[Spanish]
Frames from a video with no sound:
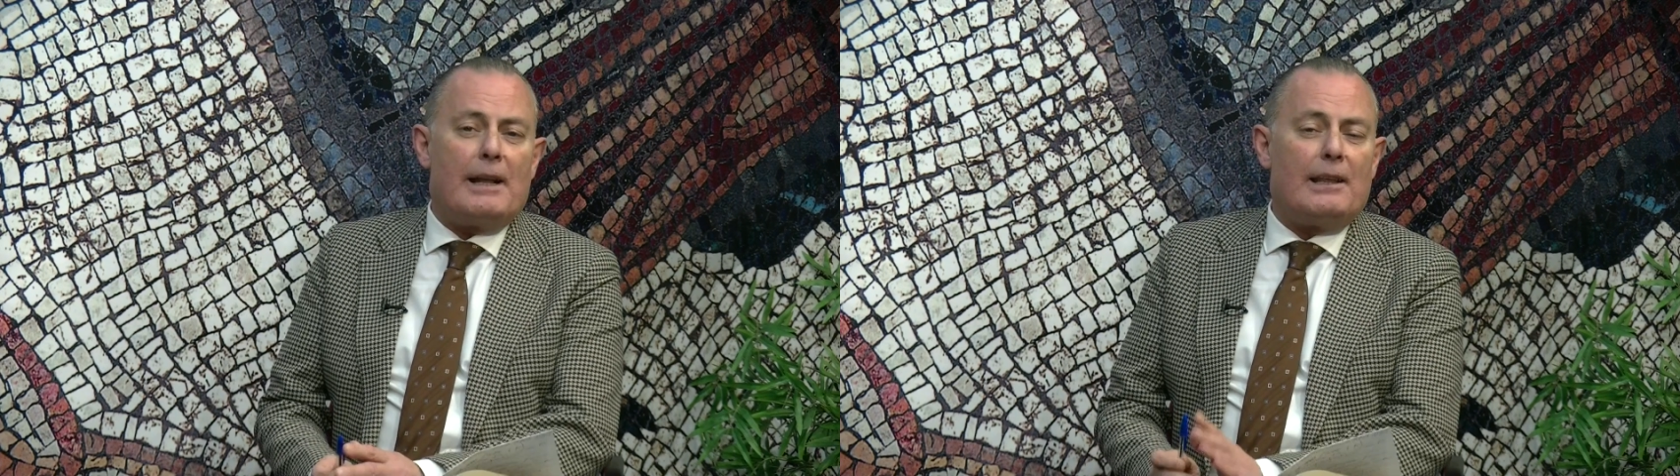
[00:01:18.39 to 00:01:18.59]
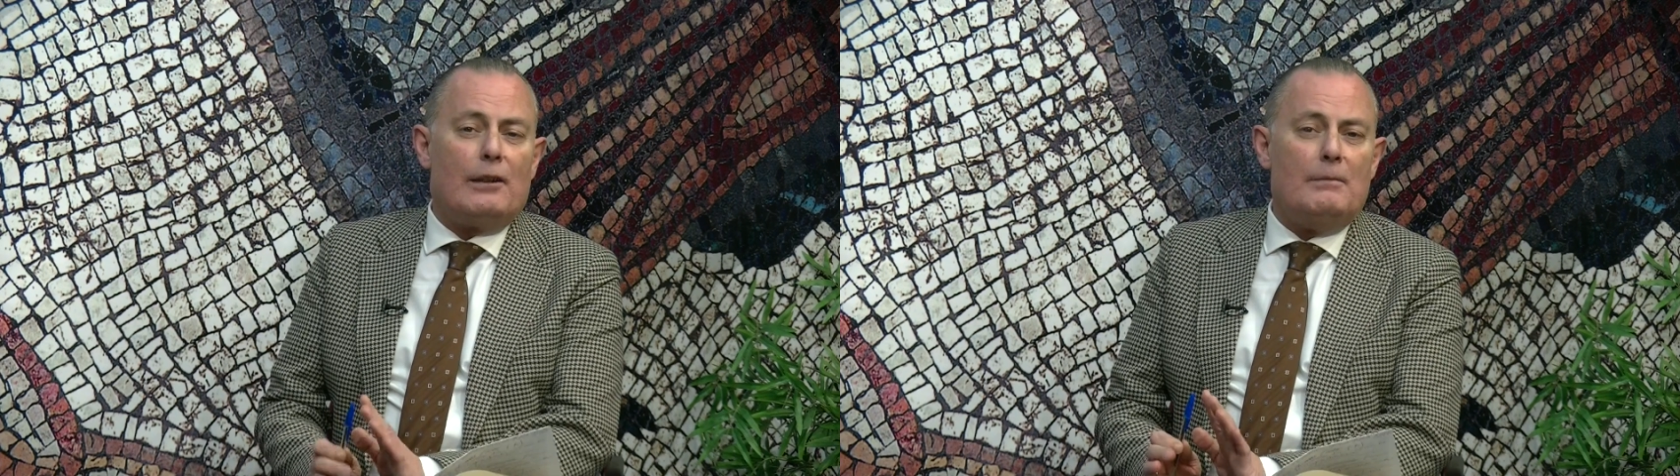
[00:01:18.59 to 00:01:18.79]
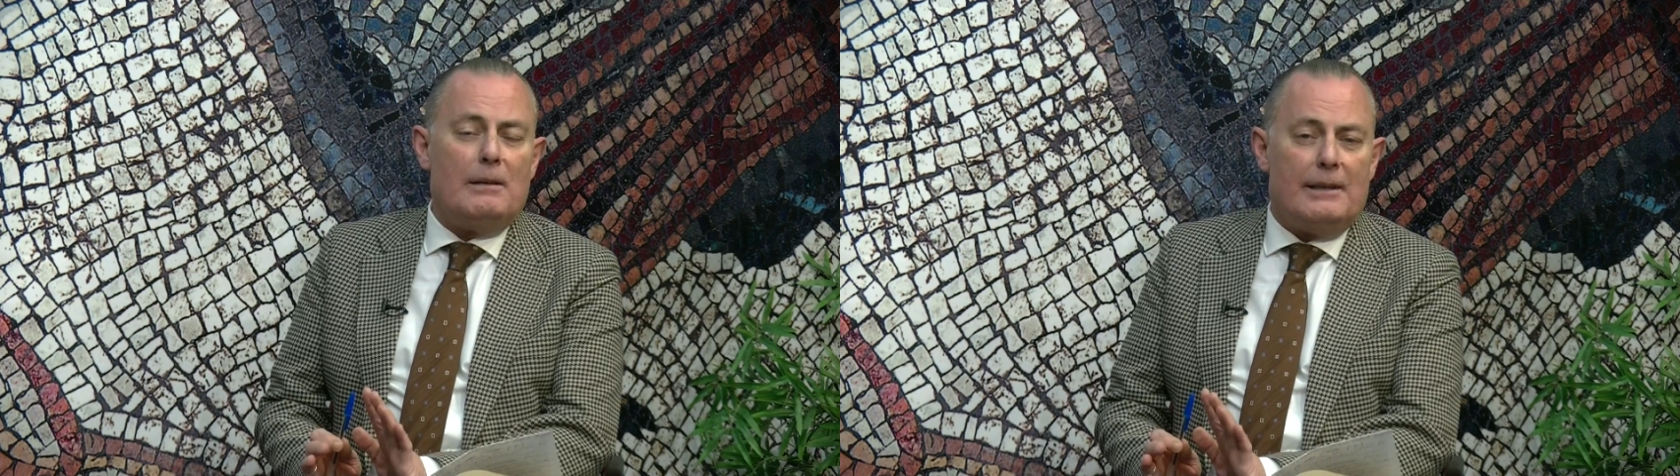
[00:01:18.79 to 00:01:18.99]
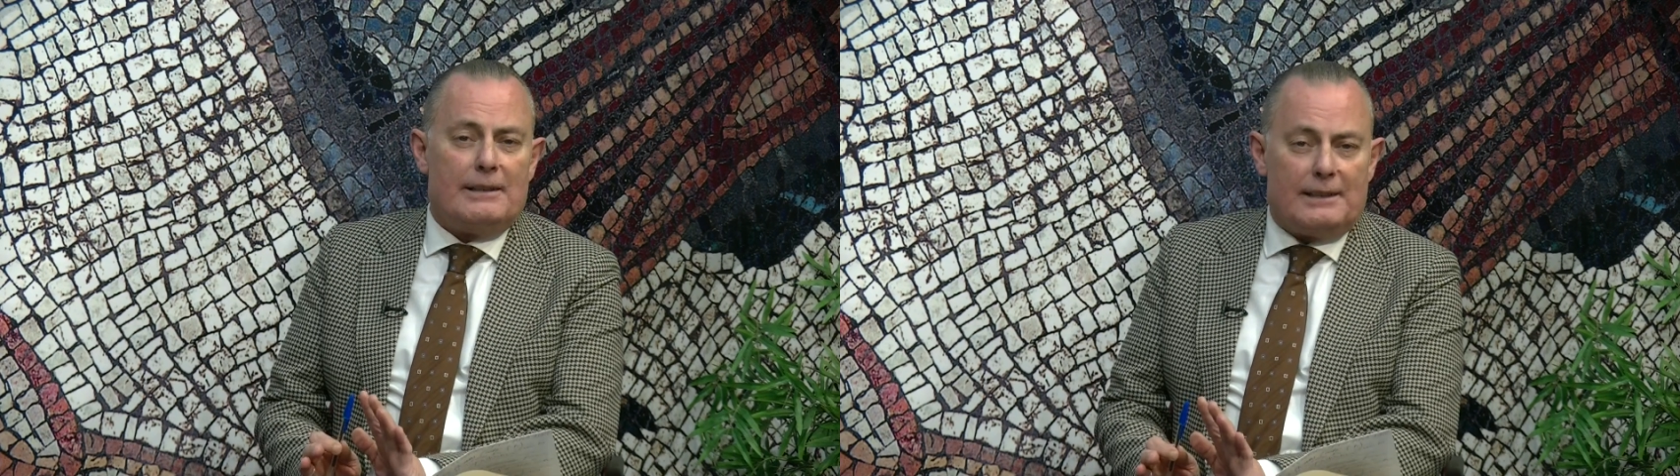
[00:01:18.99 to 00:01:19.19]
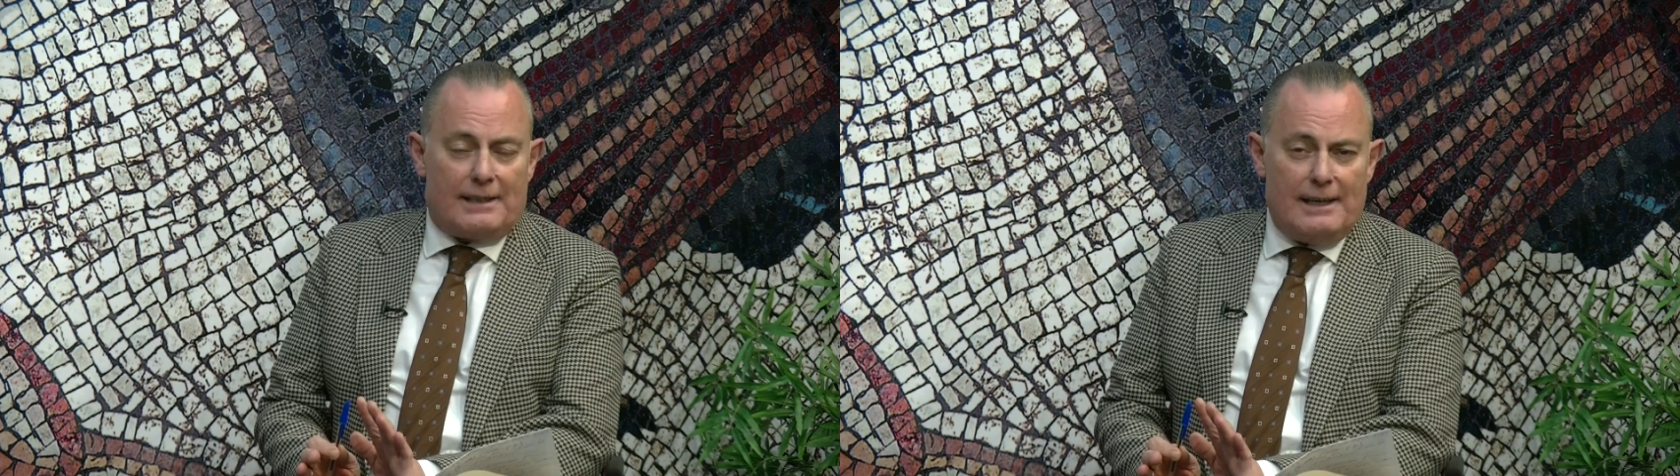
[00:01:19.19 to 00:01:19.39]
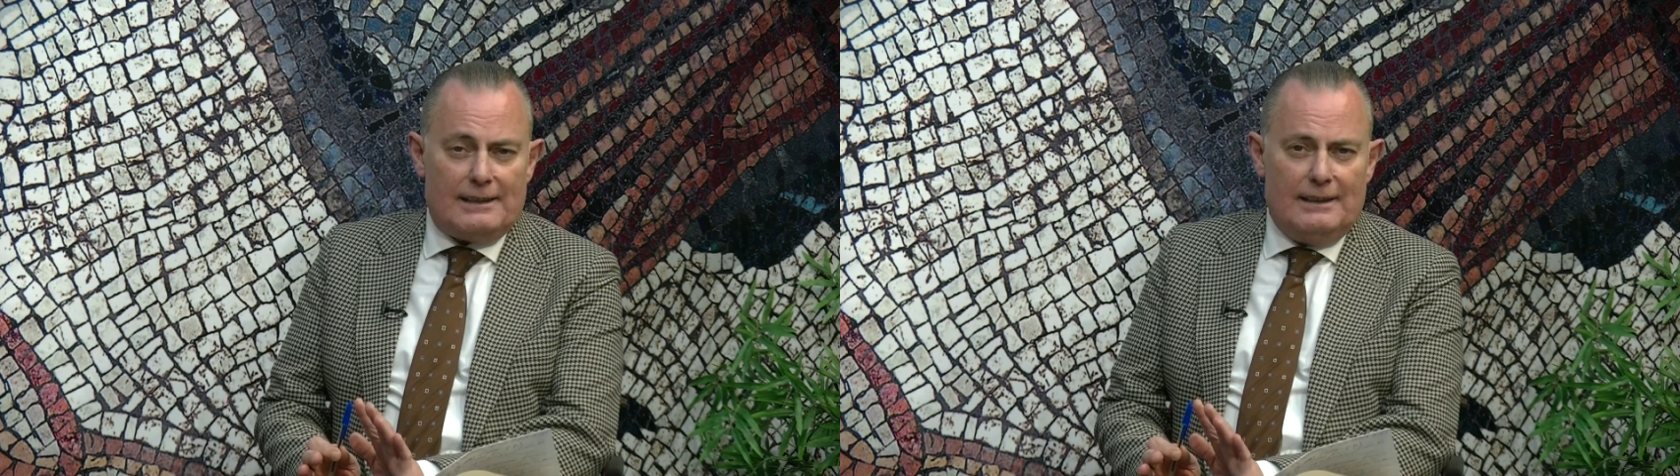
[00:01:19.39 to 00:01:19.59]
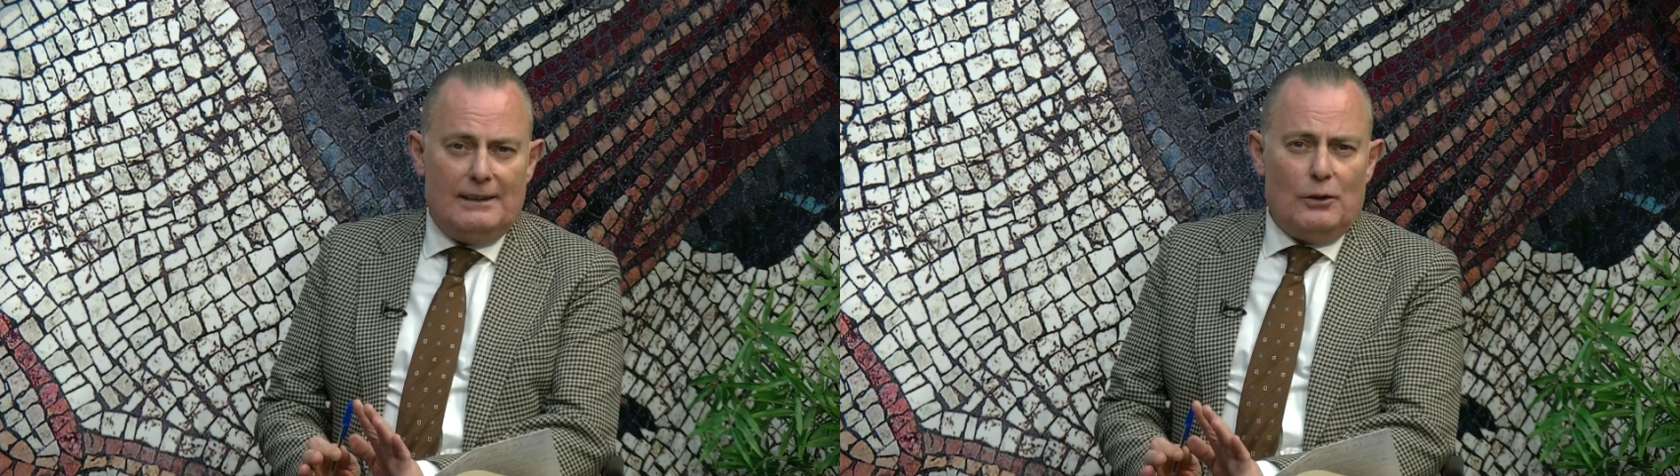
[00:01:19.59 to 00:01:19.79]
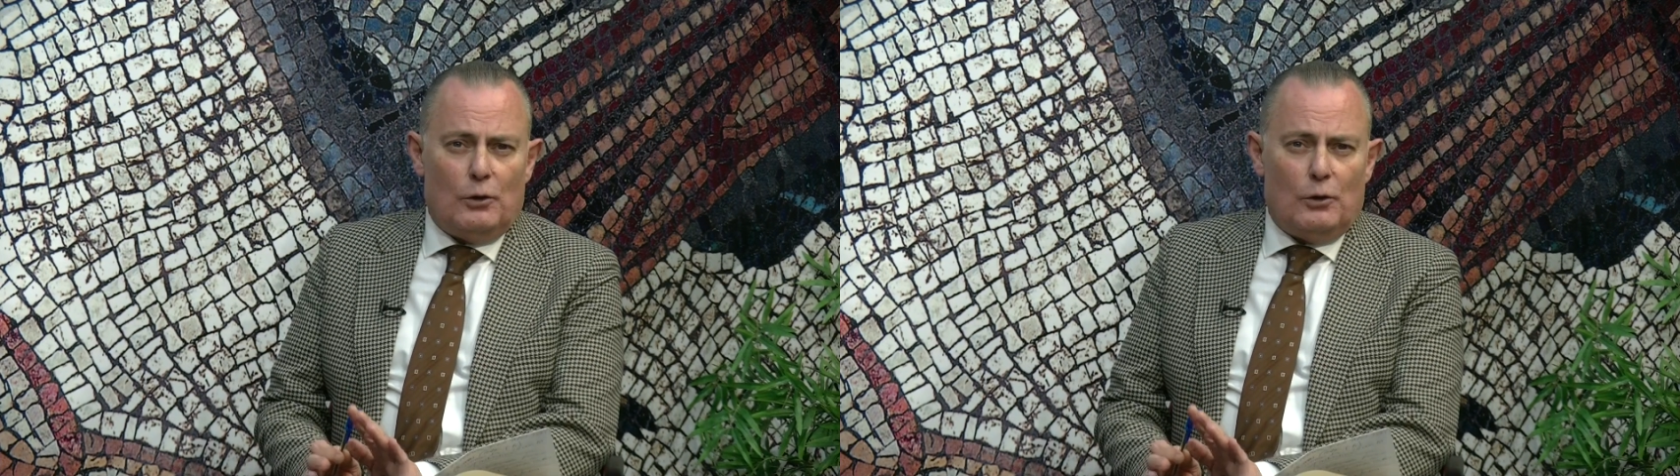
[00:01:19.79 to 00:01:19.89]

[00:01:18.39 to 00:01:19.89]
para este 2023